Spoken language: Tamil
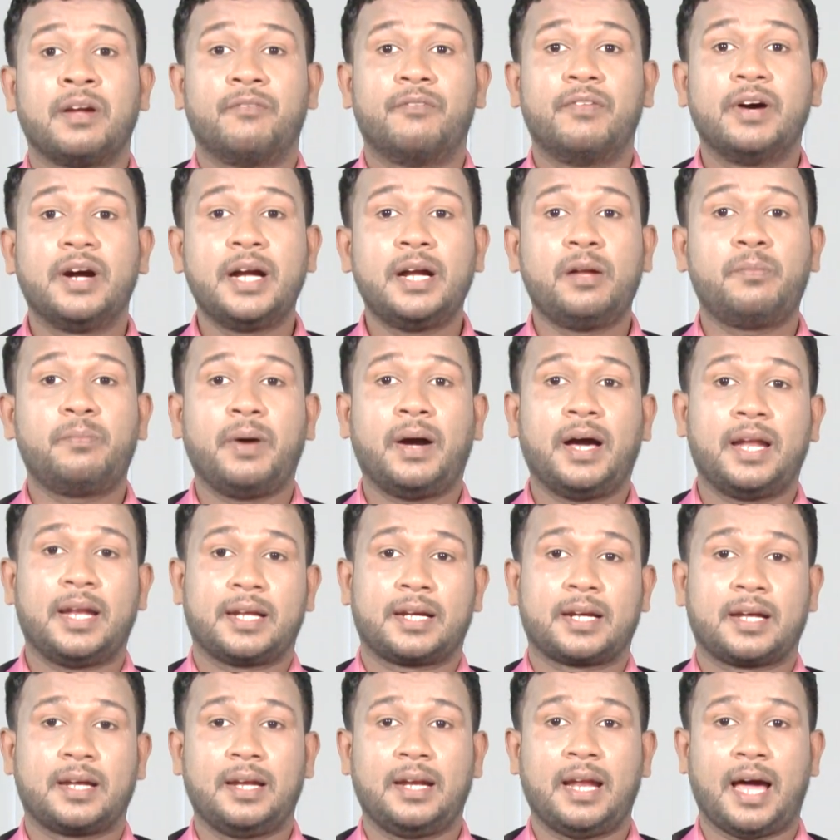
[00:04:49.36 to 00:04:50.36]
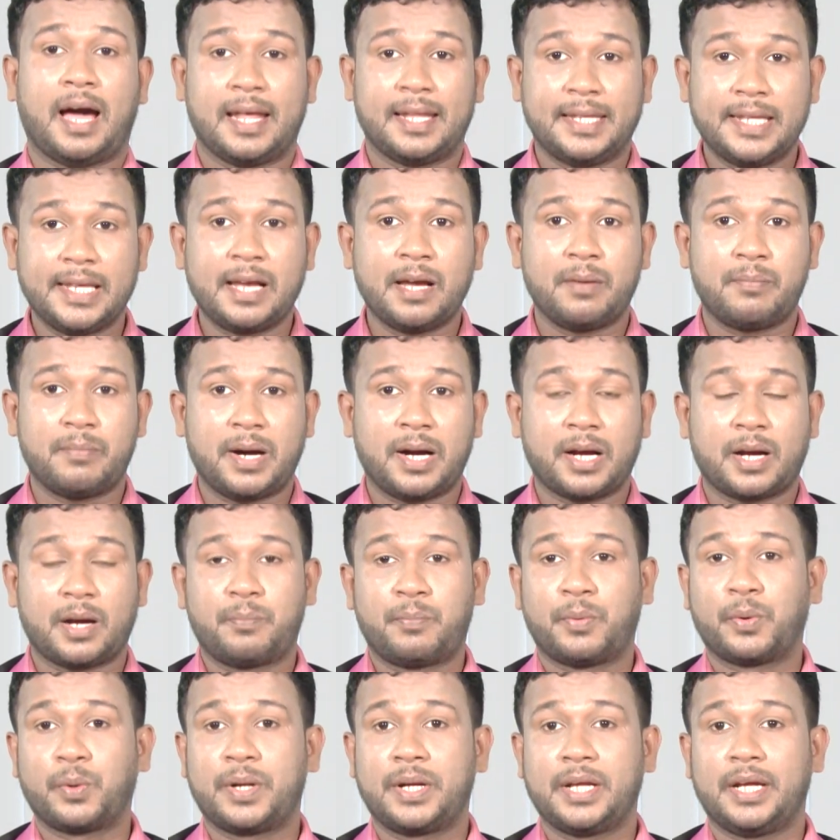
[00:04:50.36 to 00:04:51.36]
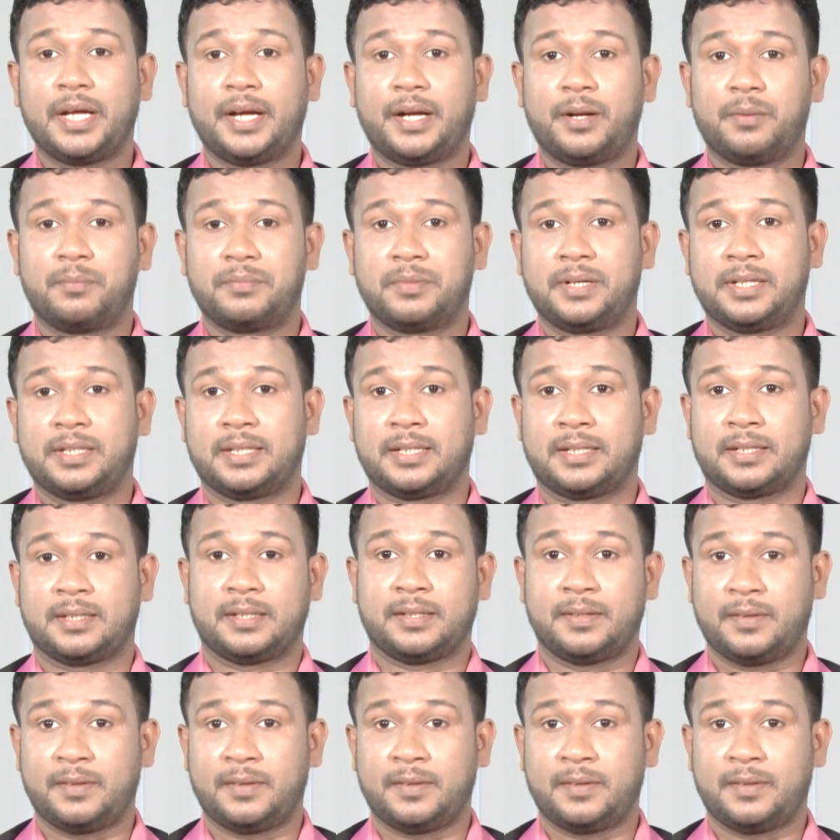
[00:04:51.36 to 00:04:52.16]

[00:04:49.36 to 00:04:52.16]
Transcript: வேட்பாளர்கள் அதிகமாக போட்டியிடும் அந்த